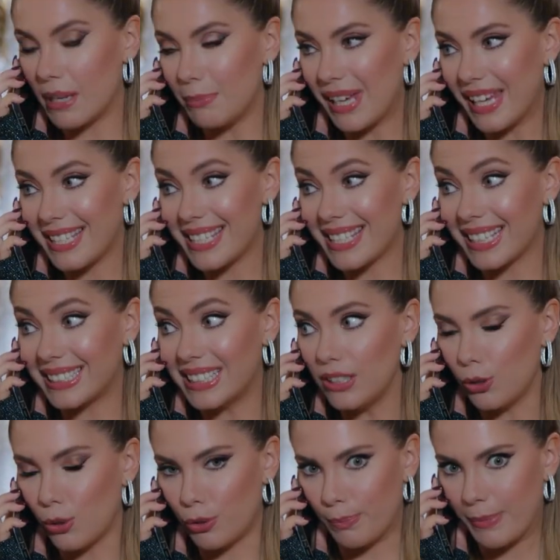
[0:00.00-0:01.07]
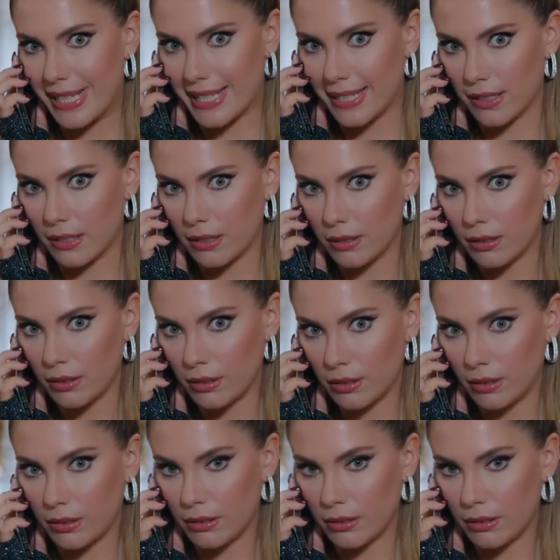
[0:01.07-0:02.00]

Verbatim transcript: tembih et, sakın görünmesin. Tamam.